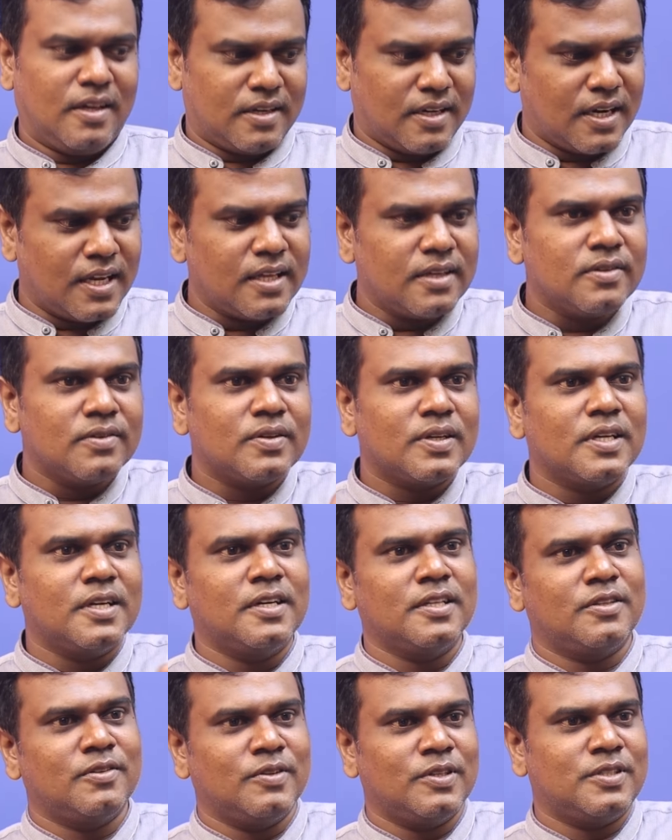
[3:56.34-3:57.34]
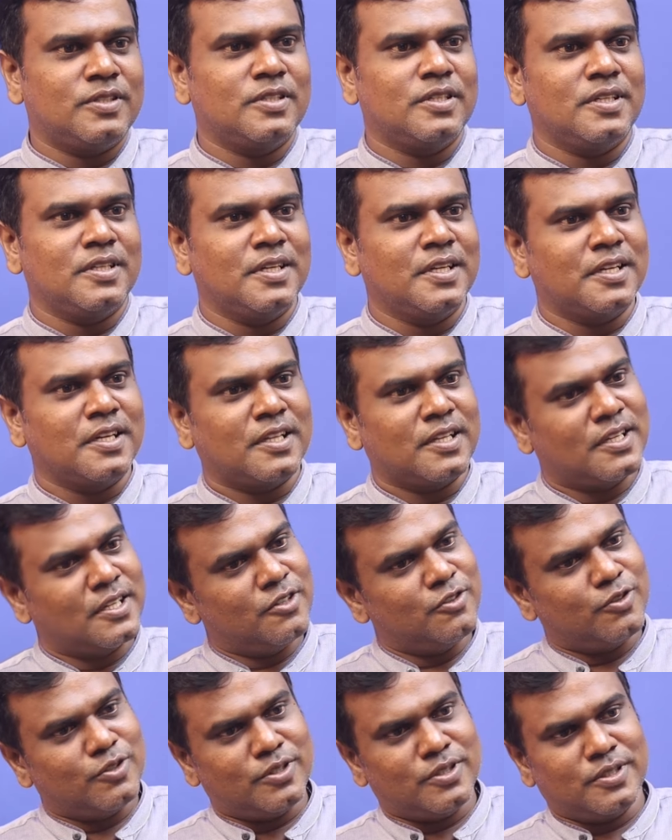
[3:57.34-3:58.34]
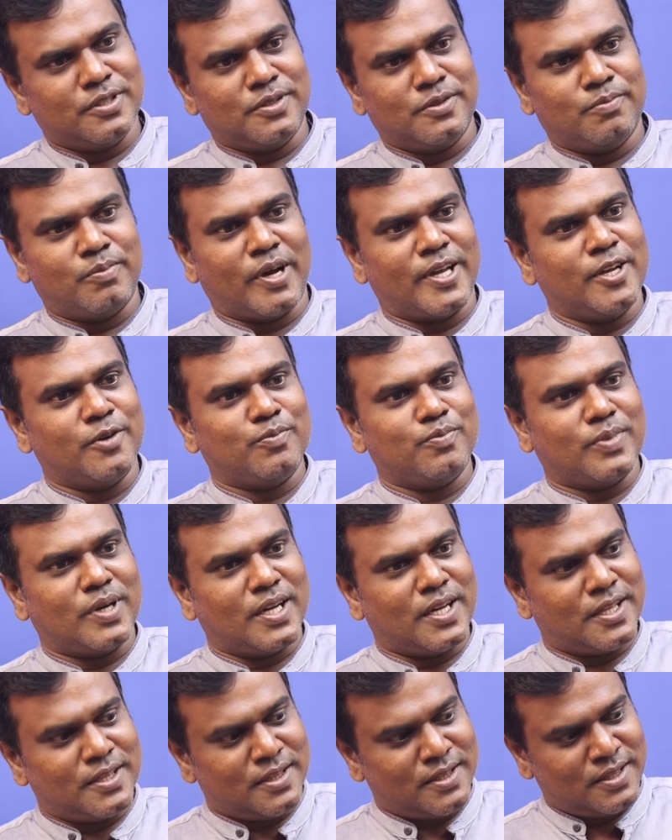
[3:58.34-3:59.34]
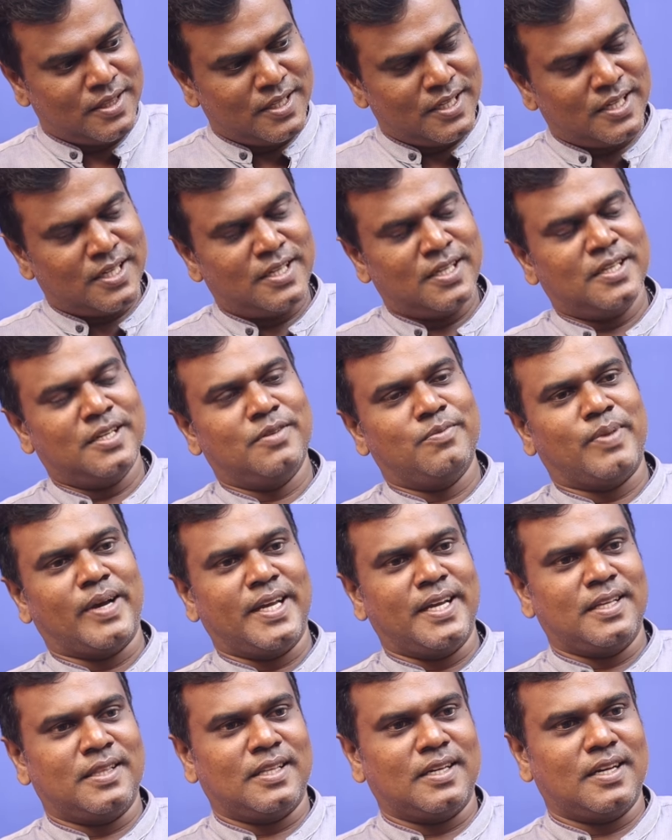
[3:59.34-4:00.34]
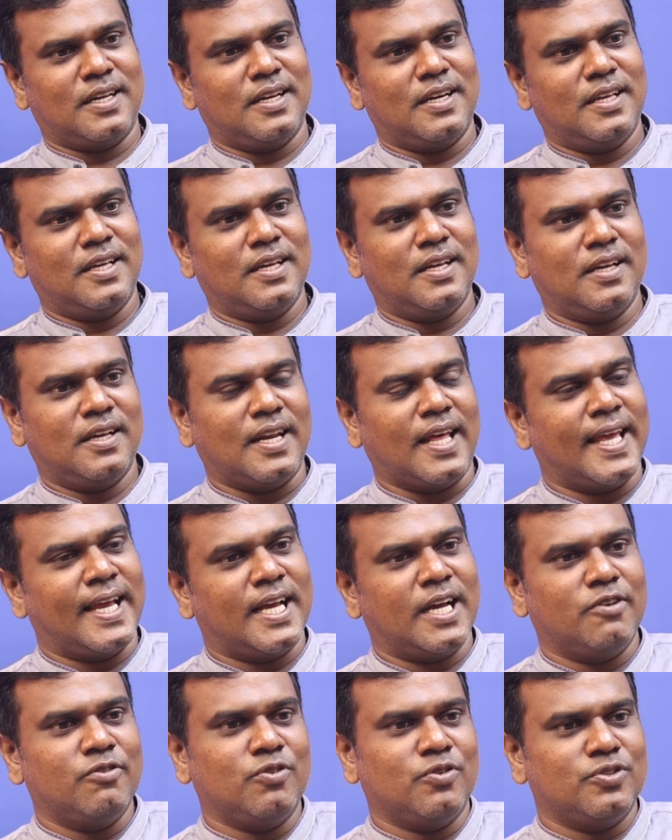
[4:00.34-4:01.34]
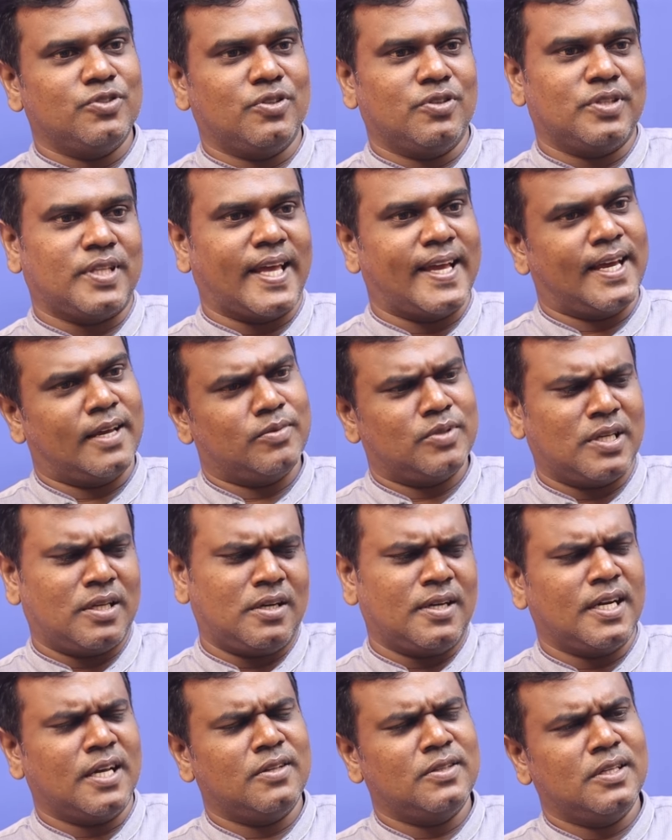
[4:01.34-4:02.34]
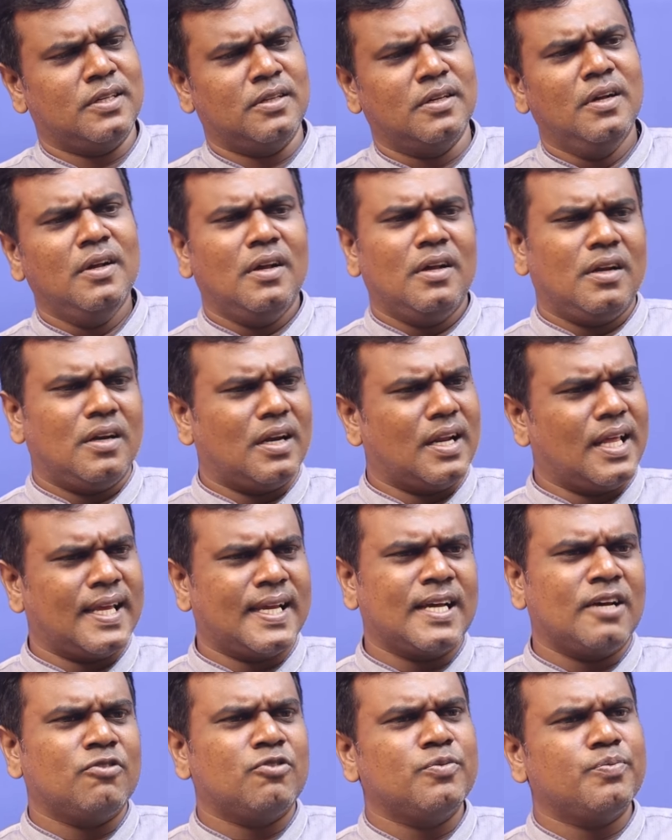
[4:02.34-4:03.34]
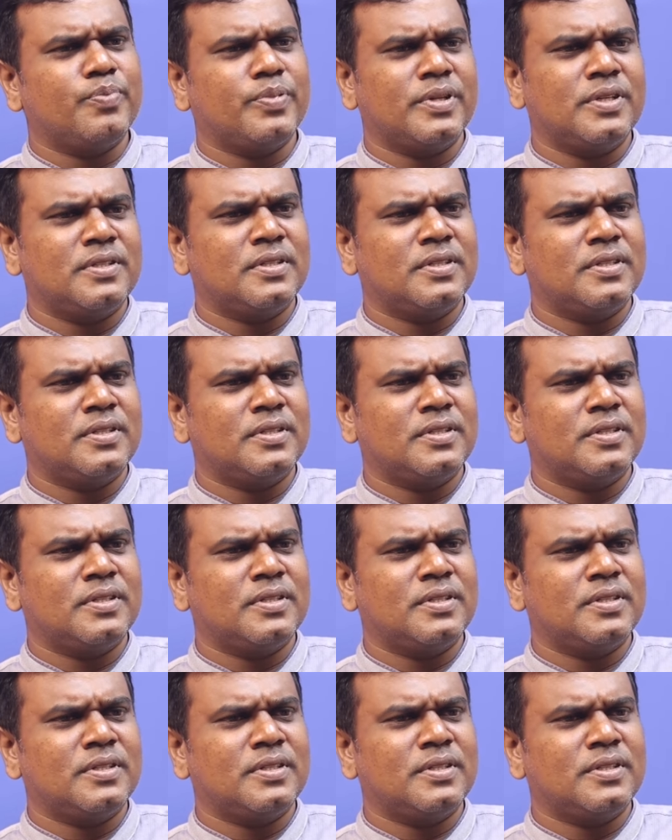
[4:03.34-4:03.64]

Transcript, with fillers: அதனால் இவரை எடுத்து வச்சு எடுக்கிறதுக்கு ஒரு பயம் அந்த பயத்தினால லைக்காவும் கொஞ்சம் தயங்க ஆரம்பிச்சா ரெண்டாவது லைக்காவுக்கும்